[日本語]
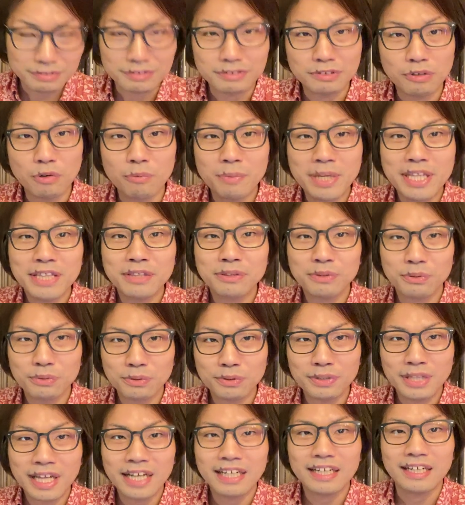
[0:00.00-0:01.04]
コメント
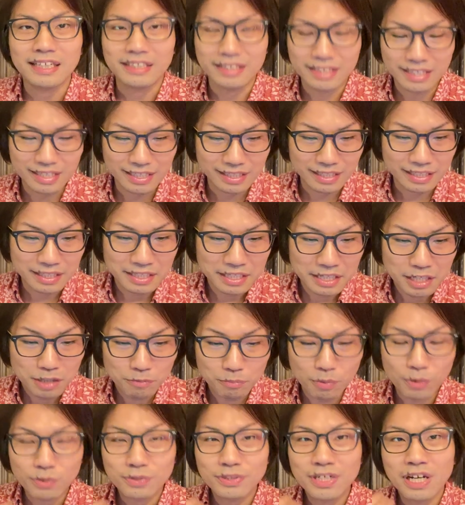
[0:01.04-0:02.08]
の中で、
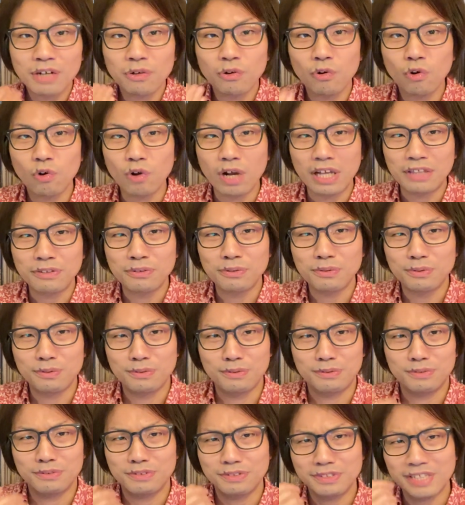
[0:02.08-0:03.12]
僕が、あ
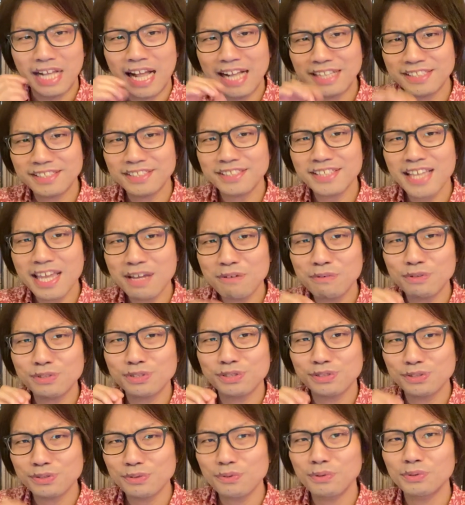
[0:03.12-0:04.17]
の、発言を
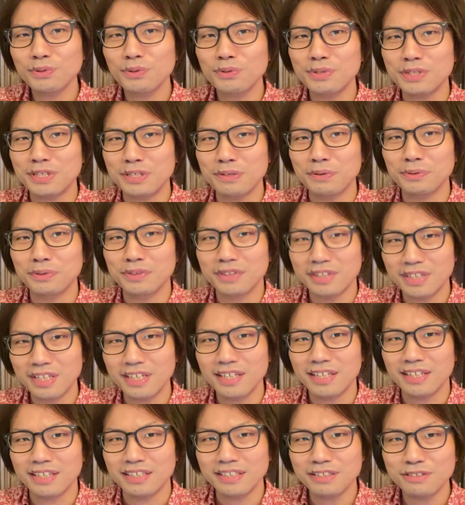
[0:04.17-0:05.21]
することによっ
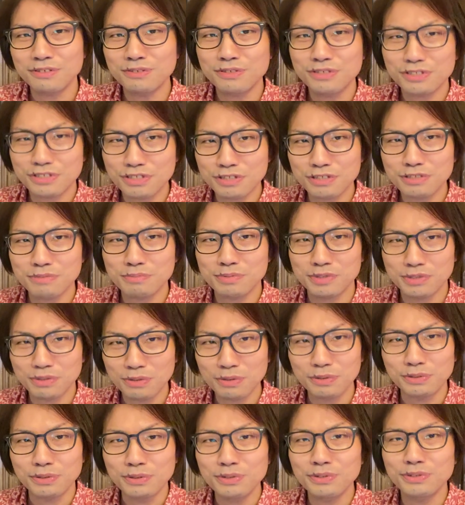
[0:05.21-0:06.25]
て、YouTube
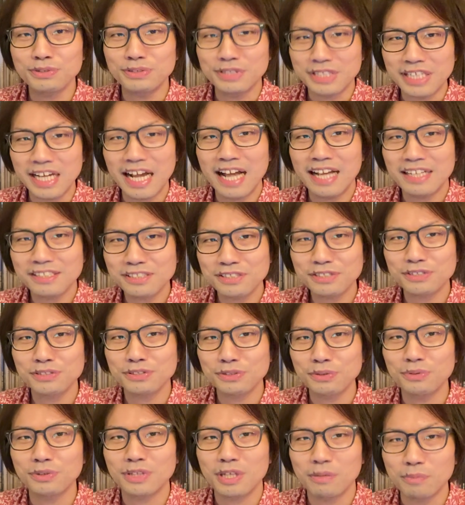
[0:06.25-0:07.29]
のルールに反す
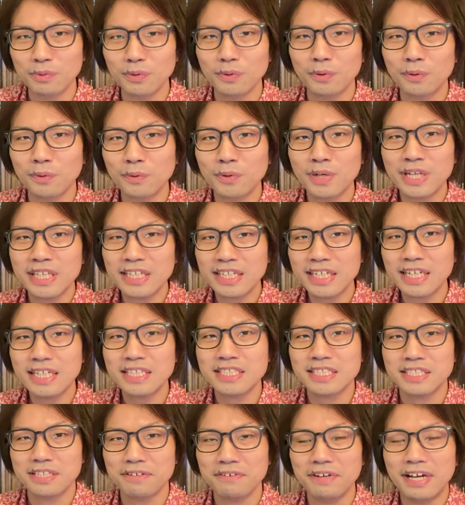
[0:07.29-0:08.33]
るようなもの、これに
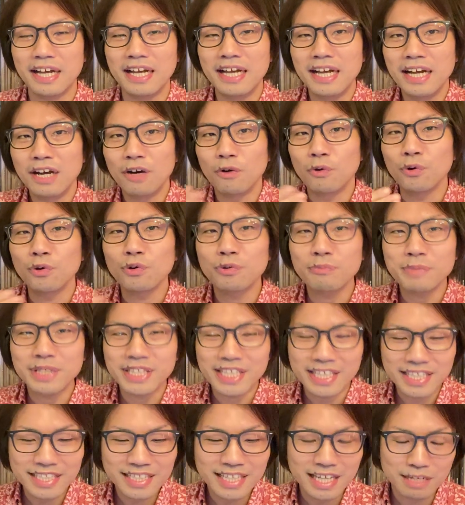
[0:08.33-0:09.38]
関しては、お読み
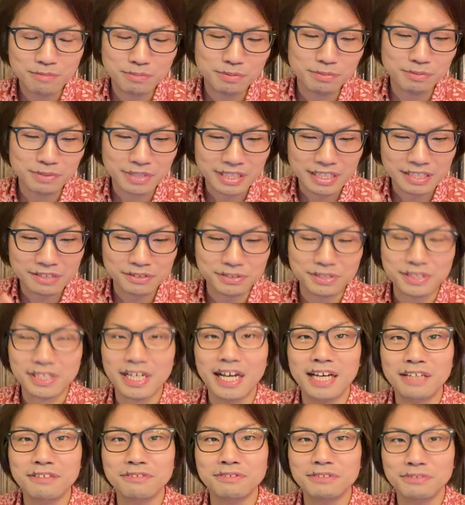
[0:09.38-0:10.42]
できない部分がいくつ
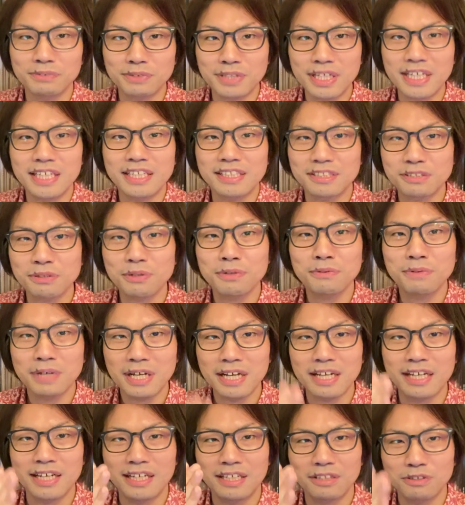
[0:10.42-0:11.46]
かあるので、それ
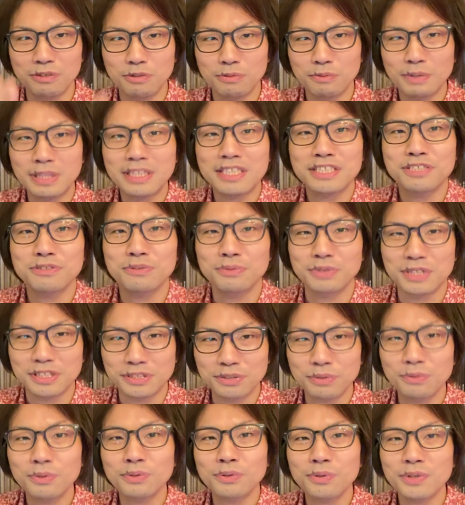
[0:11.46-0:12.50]
は、あの、私の方で、
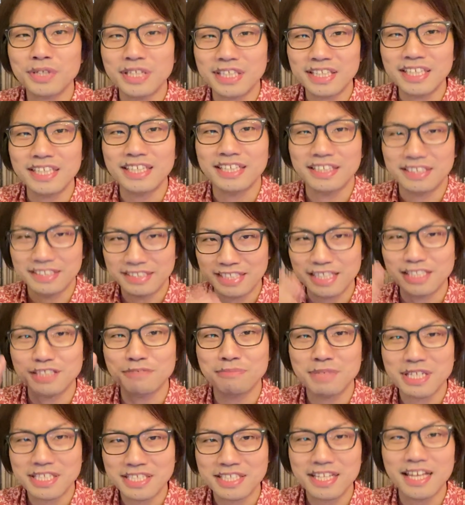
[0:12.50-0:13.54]
その時に
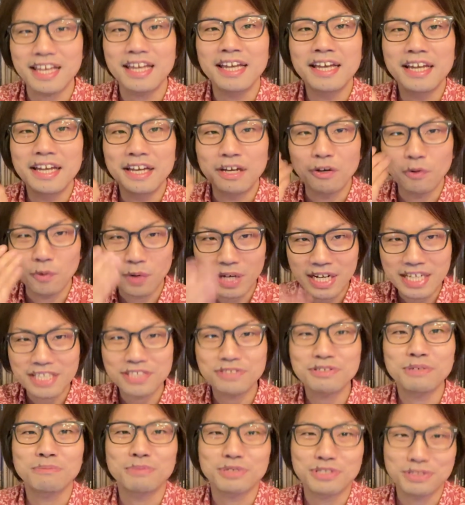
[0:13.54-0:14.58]
説明して、お返
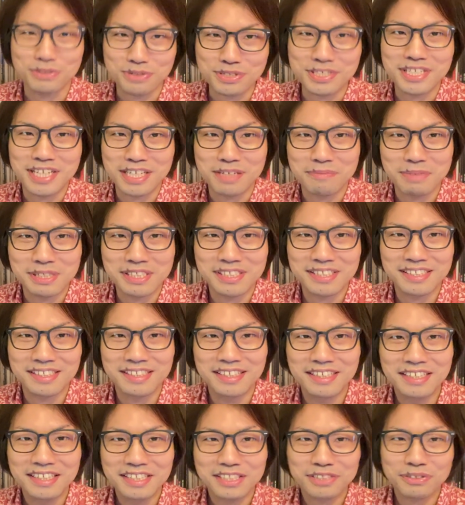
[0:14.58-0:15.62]
しはもちろんしていきます。
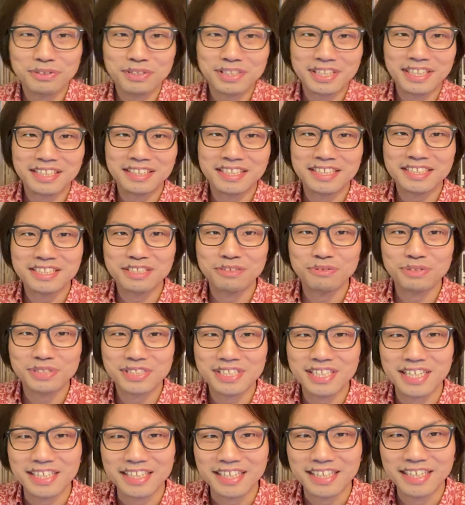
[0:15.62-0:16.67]
そういった形でお
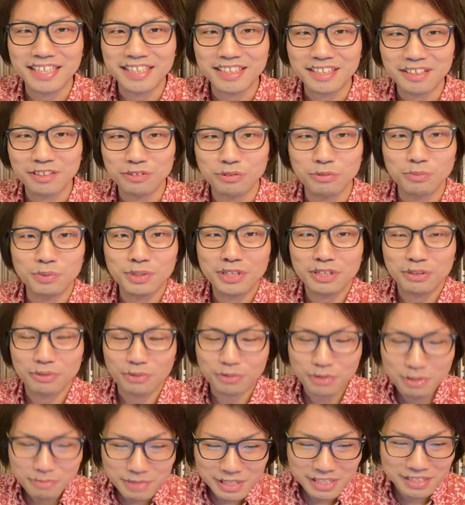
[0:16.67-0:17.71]
付き合い願えれたと思って
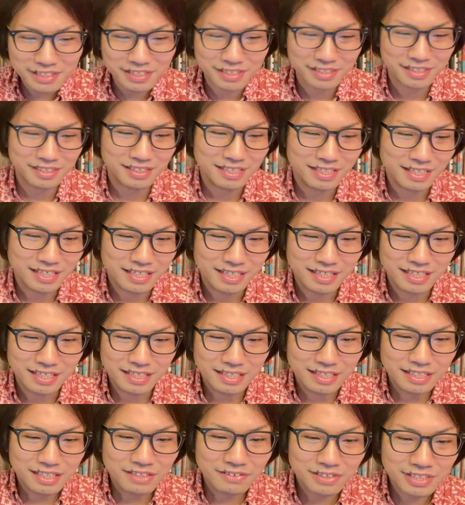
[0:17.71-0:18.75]
おります。
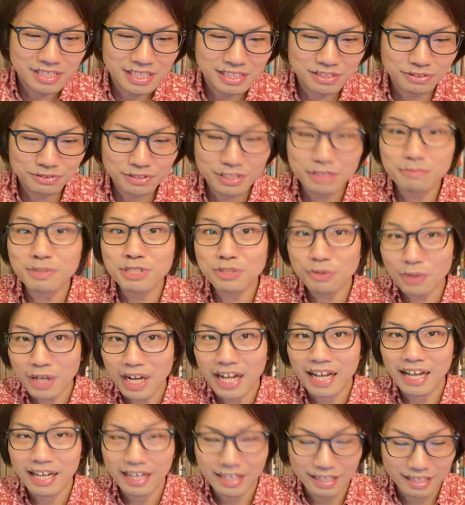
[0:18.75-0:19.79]
では、早速行きましょう
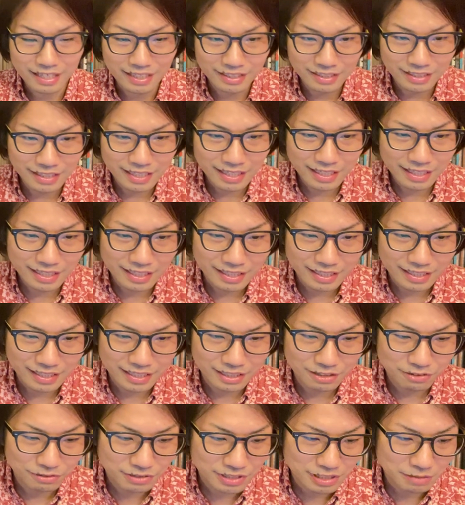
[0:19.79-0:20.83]
か。ね。
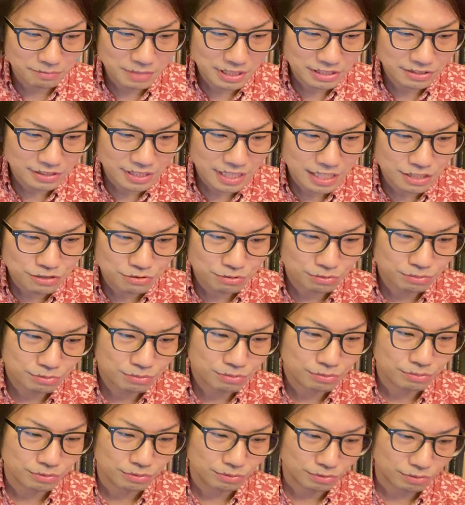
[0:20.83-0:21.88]
えっと、じゃあ、まず最初の
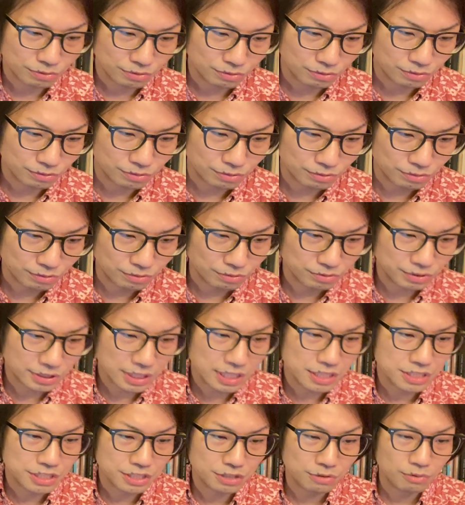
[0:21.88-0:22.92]
方の、
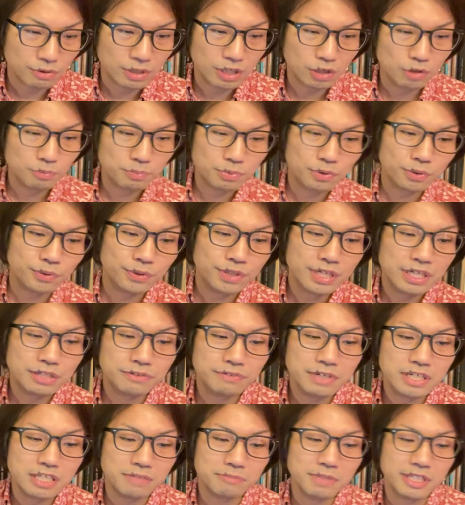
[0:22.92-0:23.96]
鞘師里保ハロプロの
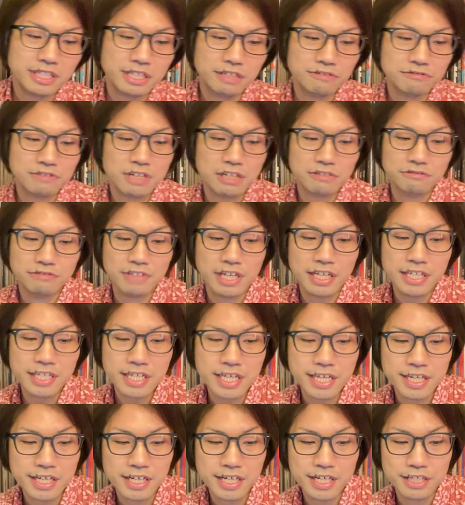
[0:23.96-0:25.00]
役割、メタル拡大、
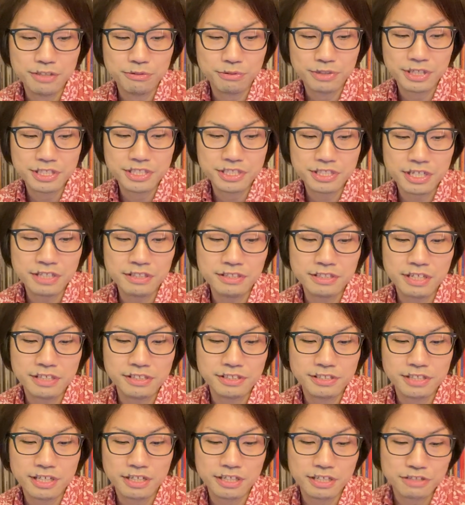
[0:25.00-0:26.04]
エーアイ の価値観、
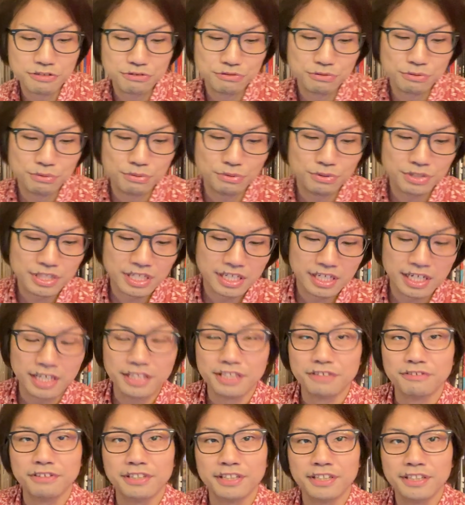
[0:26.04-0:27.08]
ダンサー歌手の方に書
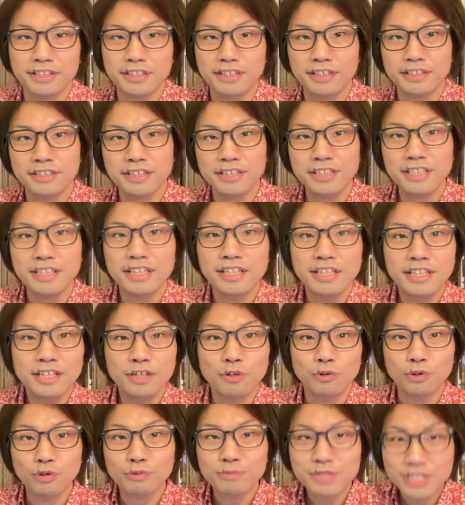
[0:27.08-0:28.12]
いてくれた方々に、
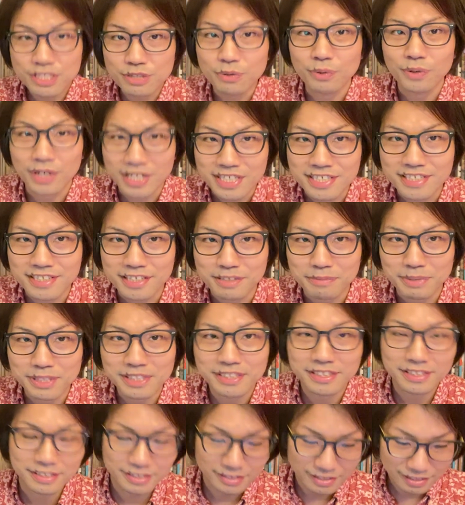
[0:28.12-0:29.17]
お読みし、お返ししていきま
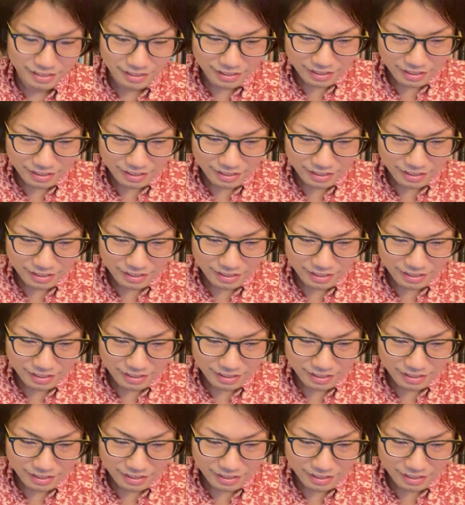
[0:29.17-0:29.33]
す。